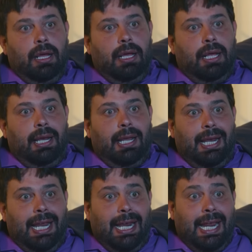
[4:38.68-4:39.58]
الله
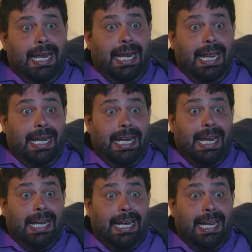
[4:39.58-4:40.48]
الله الله الله الله
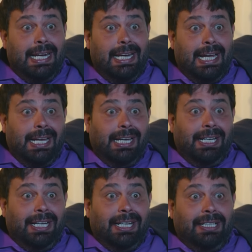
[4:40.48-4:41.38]
الله الله الله الله
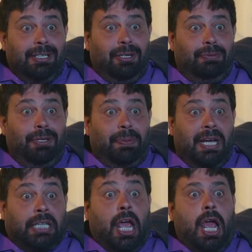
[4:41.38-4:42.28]
طلعوا في الباص